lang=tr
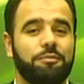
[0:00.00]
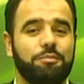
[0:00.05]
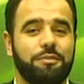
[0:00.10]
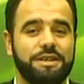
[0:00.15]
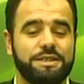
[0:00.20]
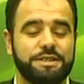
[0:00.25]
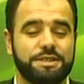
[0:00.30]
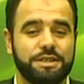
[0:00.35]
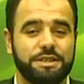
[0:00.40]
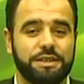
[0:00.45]

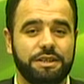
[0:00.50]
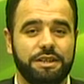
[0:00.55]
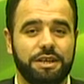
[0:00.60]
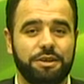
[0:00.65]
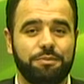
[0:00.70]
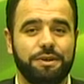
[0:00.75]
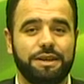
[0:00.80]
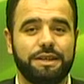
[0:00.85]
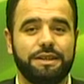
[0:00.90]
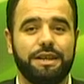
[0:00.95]
Mescid-i
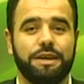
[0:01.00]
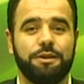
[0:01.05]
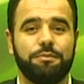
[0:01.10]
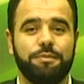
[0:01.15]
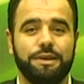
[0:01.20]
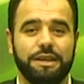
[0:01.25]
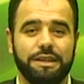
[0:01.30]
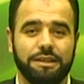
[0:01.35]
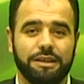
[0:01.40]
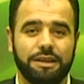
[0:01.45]

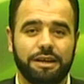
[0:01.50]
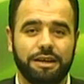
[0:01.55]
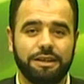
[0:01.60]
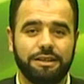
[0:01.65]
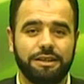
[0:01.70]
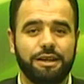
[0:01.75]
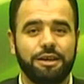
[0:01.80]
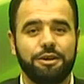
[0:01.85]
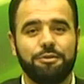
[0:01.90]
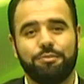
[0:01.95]
Nebi'de bin
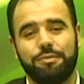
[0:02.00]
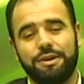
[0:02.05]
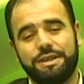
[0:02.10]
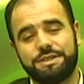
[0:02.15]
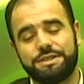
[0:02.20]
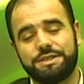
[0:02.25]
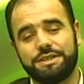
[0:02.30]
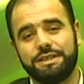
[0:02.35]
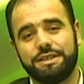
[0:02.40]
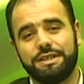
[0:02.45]
kat,
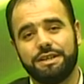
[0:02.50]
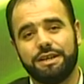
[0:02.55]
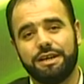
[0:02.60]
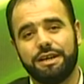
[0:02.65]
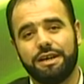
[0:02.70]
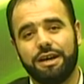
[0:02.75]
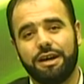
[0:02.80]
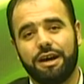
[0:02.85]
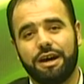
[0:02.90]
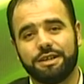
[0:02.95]
Mescid-i
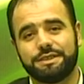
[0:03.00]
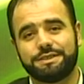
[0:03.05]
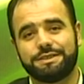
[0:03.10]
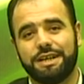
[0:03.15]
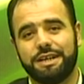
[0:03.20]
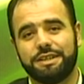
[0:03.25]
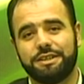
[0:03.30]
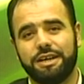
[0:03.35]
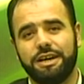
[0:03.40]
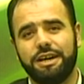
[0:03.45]

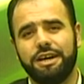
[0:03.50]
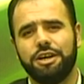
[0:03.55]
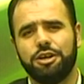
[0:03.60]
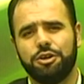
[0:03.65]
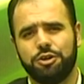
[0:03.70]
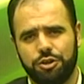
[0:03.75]
Aksa'da